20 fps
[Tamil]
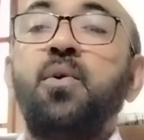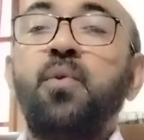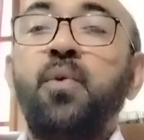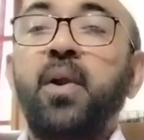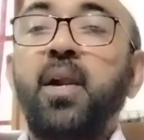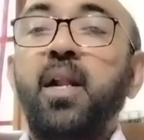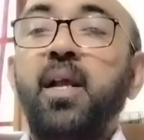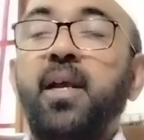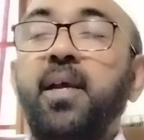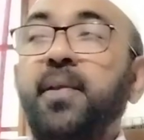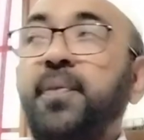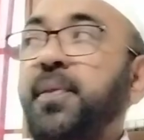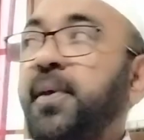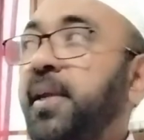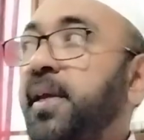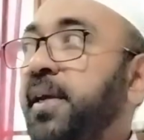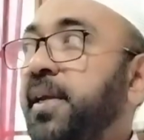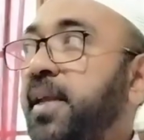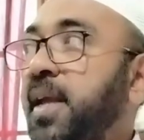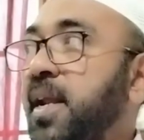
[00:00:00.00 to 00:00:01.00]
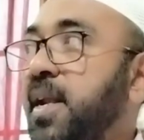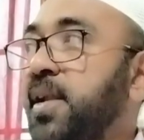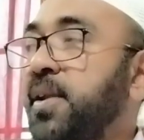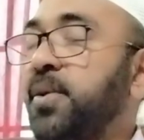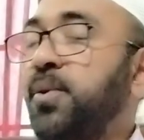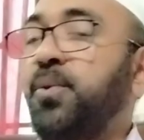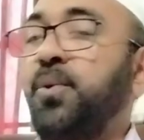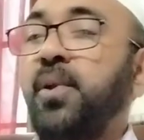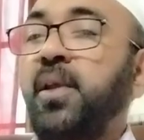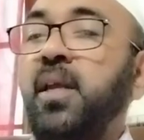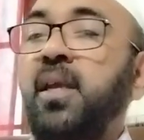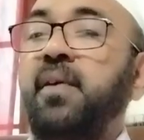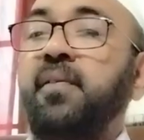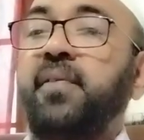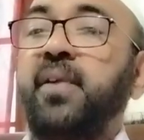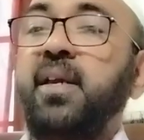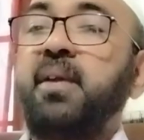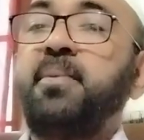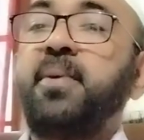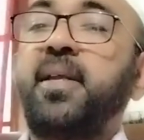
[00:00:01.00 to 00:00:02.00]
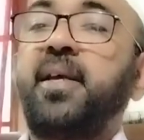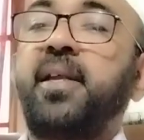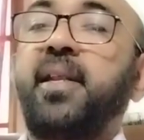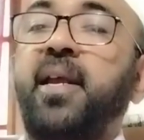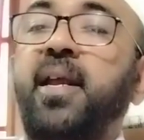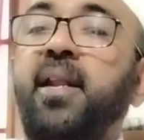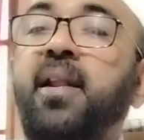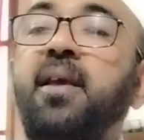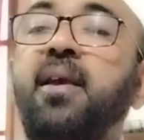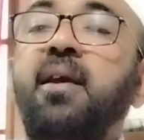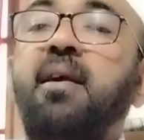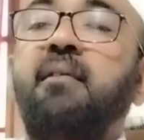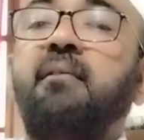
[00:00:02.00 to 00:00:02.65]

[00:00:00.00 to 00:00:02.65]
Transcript: உங்களுக்கு தருகிறேன் என்று கூறி விடைபெறுகிறேன்